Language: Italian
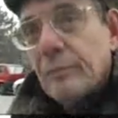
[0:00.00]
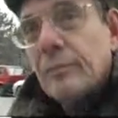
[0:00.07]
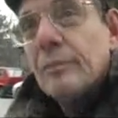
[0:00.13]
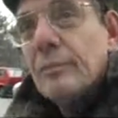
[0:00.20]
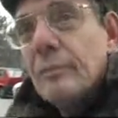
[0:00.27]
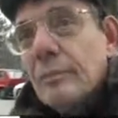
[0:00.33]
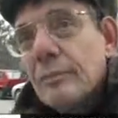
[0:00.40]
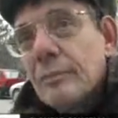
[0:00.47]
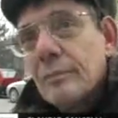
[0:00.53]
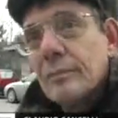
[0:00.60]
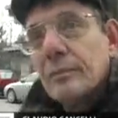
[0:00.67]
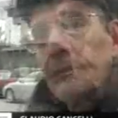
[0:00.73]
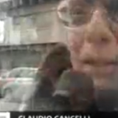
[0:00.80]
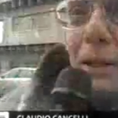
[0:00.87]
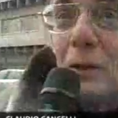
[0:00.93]
chi è che
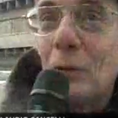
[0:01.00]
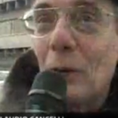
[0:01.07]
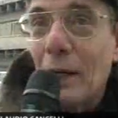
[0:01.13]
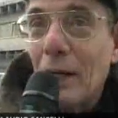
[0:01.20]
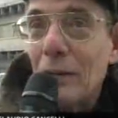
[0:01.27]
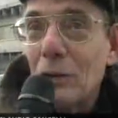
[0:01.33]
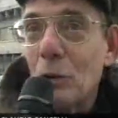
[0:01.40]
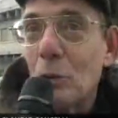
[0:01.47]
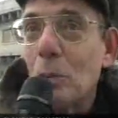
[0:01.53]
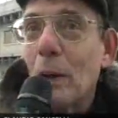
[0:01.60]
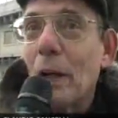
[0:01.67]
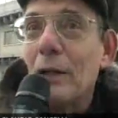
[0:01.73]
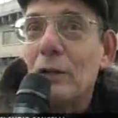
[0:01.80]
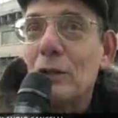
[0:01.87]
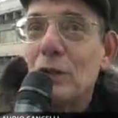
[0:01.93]
pagherebbe? In quel caso hanno
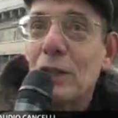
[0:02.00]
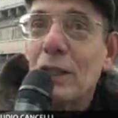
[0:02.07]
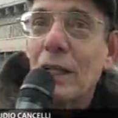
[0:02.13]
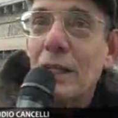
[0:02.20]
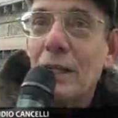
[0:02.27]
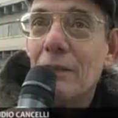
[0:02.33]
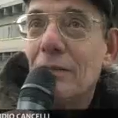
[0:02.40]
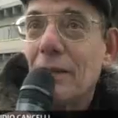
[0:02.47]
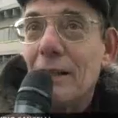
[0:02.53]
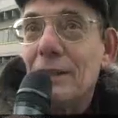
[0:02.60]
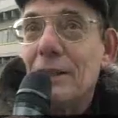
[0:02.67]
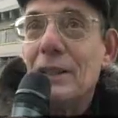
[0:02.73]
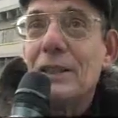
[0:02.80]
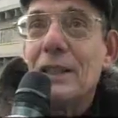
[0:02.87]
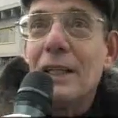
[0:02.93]
pagato i cittadini
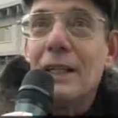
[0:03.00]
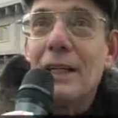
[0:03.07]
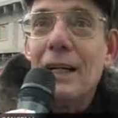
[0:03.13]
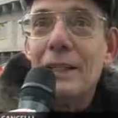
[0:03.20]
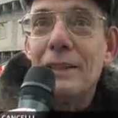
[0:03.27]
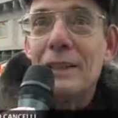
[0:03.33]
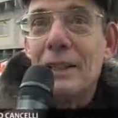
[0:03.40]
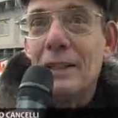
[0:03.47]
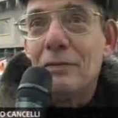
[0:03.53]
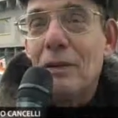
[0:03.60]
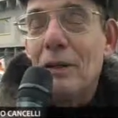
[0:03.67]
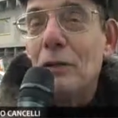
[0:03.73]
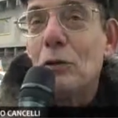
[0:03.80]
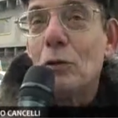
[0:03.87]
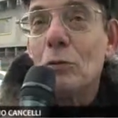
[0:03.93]
francesi e inglesi, è
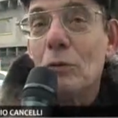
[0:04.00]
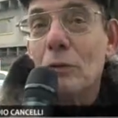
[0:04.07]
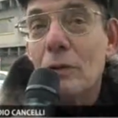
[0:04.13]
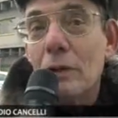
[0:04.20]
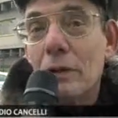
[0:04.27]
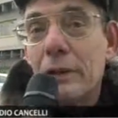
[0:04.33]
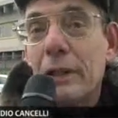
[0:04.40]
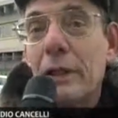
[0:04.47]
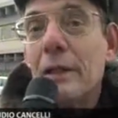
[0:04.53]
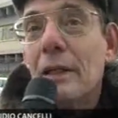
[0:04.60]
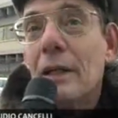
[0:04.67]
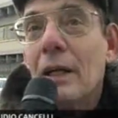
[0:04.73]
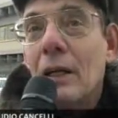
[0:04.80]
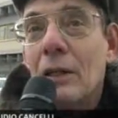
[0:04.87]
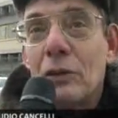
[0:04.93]
fallito due volte
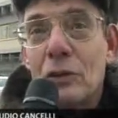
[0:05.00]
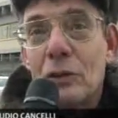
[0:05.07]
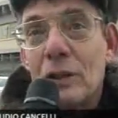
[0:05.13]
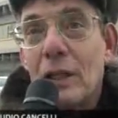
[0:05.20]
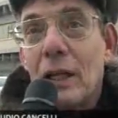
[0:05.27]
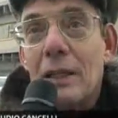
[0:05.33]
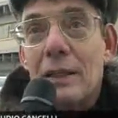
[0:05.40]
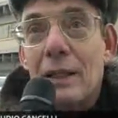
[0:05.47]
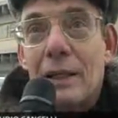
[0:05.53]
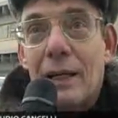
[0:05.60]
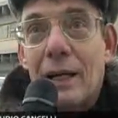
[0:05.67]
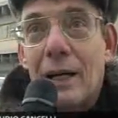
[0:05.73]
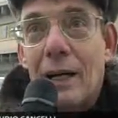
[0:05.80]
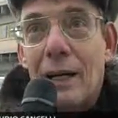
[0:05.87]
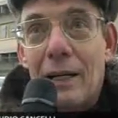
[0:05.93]
la società del
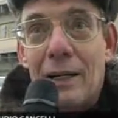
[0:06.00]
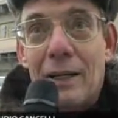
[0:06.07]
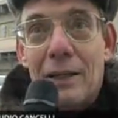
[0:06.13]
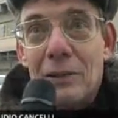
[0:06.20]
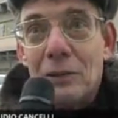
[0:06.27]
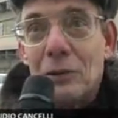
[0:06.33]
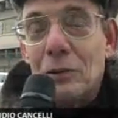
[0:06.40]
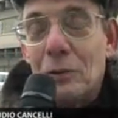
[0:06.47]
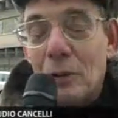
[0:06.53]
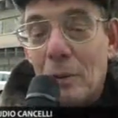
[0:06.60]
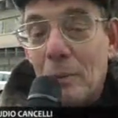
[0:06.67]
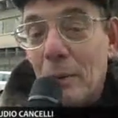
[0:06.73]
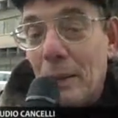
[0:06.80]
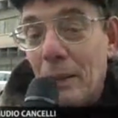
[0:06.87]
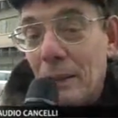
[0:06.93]
canale sotto la
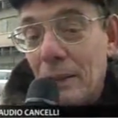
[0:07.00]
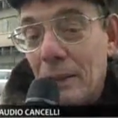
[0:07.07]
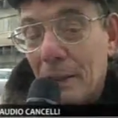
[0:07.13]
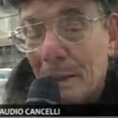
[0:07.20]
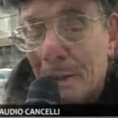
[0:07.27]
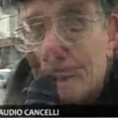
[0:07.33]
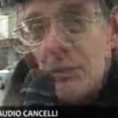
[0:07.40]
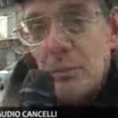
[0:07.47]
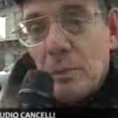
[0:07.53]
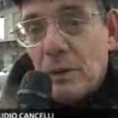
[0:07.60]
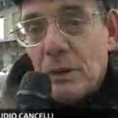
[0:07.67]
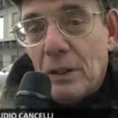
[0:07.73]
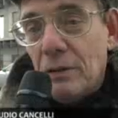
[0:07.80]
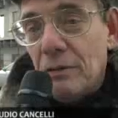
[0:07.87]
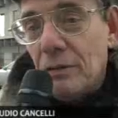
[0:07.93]
manica, le
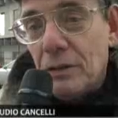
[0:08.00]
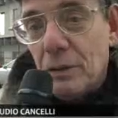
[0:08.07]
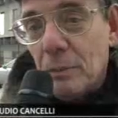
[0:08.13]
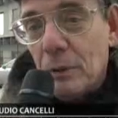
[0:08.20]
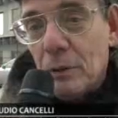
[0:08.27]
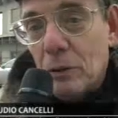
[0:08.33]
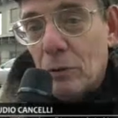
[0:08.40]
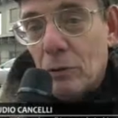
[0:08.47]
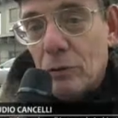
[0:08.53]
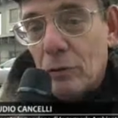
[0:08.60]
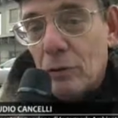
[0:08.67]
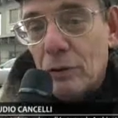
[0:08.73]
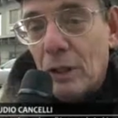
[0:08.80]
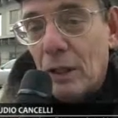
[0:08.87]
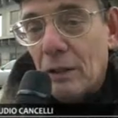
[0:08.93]
spese di investimento non
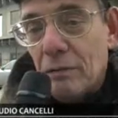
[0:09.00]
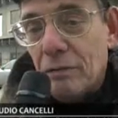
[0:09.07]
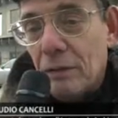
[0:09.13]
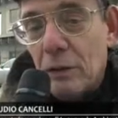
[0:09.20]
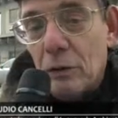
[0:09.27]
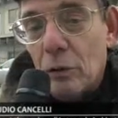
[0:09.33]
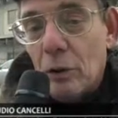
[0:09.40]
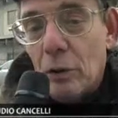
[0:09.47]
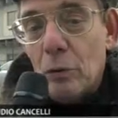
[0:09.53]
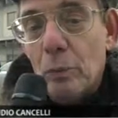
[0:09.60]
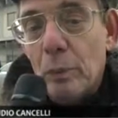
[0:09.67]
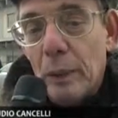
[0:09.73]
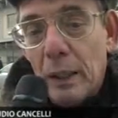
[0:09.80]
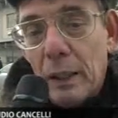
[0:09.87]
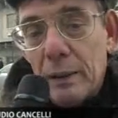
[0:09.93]
sono state affatto
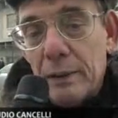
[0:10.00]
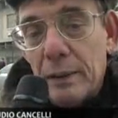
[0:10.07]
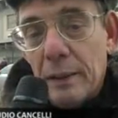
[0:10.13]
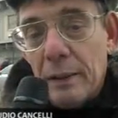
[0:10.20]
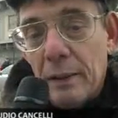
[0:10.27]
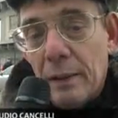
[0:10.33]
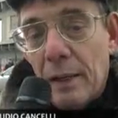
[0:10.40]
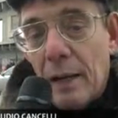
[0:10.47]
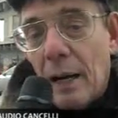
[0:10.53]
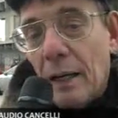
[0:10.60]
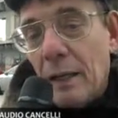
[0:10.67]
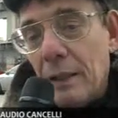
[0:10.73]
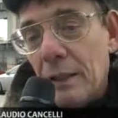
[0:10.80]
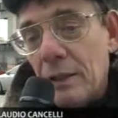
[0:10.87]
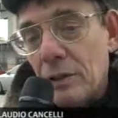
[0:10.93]
recuperate,
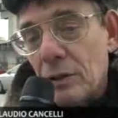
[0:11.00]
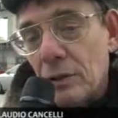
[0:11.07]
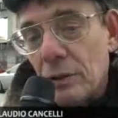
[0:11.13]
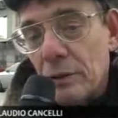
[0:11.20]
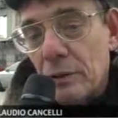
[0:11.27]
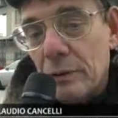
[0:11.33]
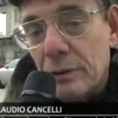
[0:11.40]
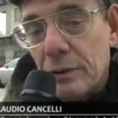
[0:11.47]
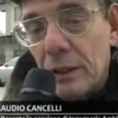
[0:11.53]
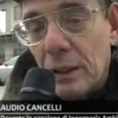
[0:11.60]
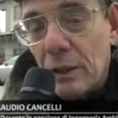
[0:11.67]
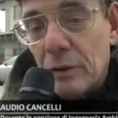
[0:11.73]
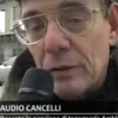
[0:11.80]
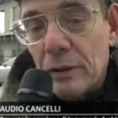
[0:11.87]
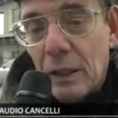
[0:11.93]
all'inizio
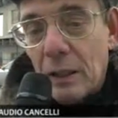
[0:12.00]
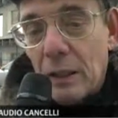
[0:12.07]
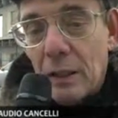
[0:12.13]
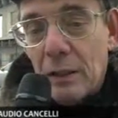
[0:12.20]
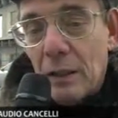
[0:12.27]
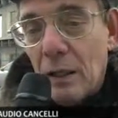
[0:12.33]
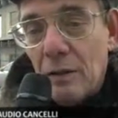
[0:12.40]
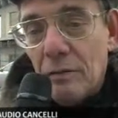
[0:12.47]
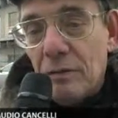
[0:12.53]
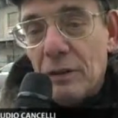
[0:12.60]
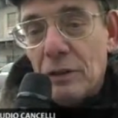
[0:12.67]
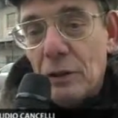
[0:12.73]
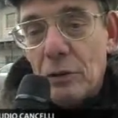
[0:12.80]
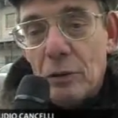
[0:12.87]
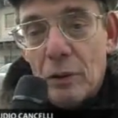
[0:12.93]
c'erano stati anche degli
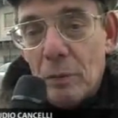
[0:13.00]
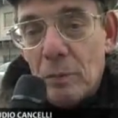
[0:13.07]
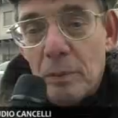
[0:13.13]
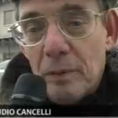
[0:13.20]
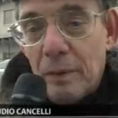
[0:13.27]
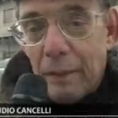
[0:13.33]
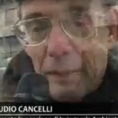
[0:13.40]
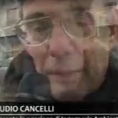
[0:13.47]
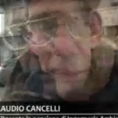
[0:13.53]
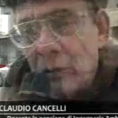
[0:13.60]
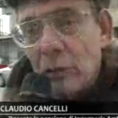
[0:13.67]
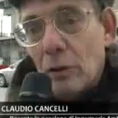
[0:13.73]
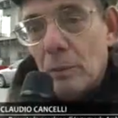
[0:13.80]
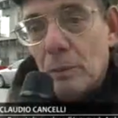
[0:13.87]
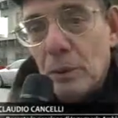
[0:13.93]
investitori privati, ci
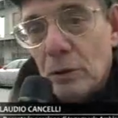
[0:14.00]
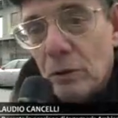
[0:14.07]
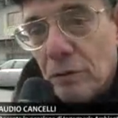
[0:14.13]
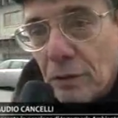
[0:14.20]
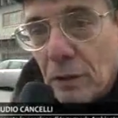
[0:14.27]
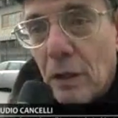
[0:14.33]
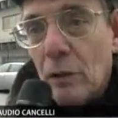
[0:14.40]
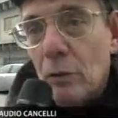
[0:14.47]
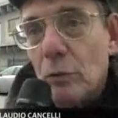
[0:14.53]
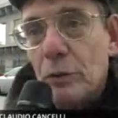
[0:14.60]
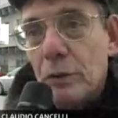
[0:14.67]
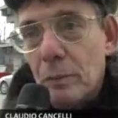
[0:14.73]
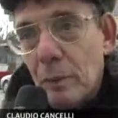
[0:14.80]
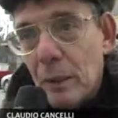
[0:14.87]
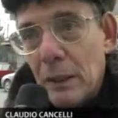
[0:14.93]
hanno rimesso fino
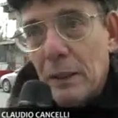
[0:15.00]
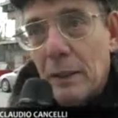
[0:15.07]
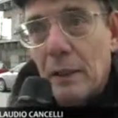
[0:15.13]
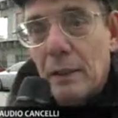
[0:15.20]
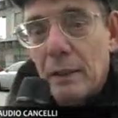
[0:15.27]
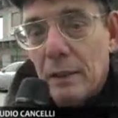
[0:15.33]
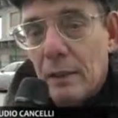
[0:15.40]
all'ultima lira